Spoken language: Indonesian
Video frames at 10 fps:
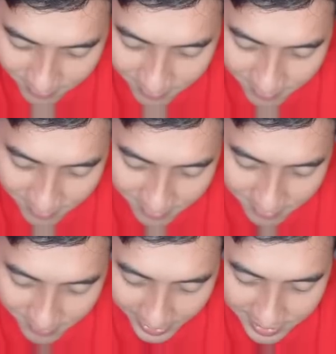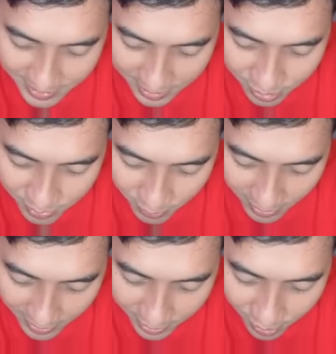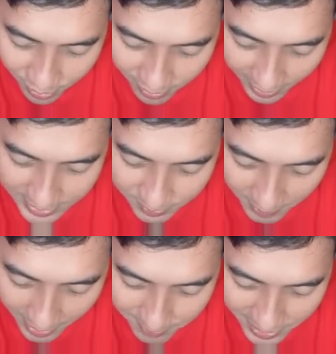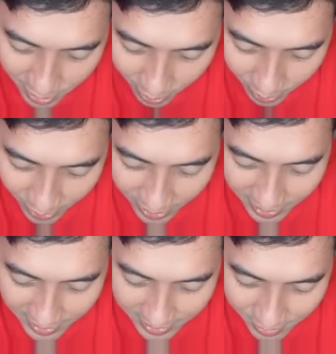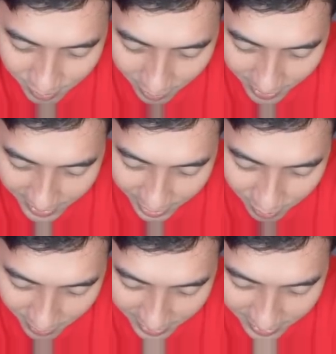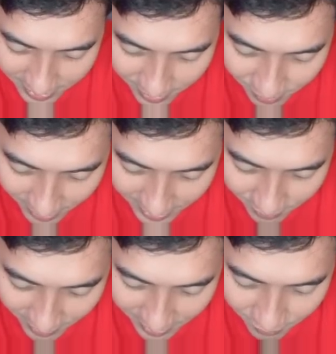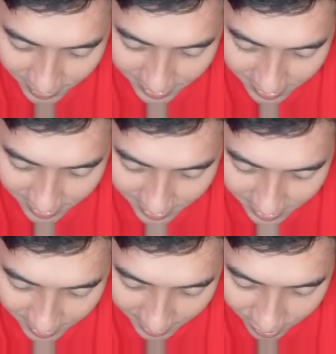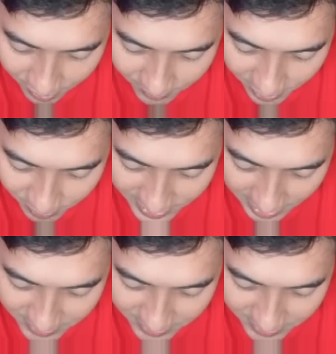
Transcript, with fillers: Hmm, main mencret lu semua. Ayo, kasih paham Mino. Wawan, ayo Wawan. Wan, Wan, Wan. Ayo, Mino bisa,